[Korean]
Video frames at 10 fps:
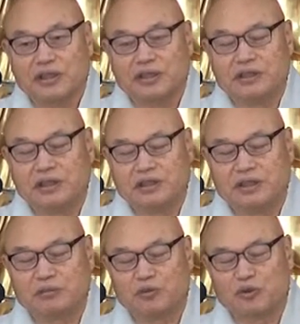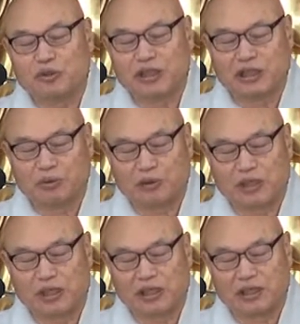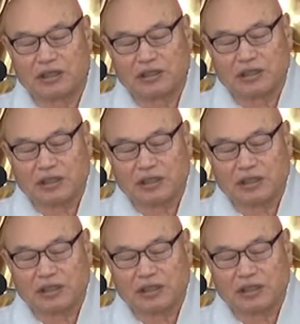일처처 문수사리보살이라.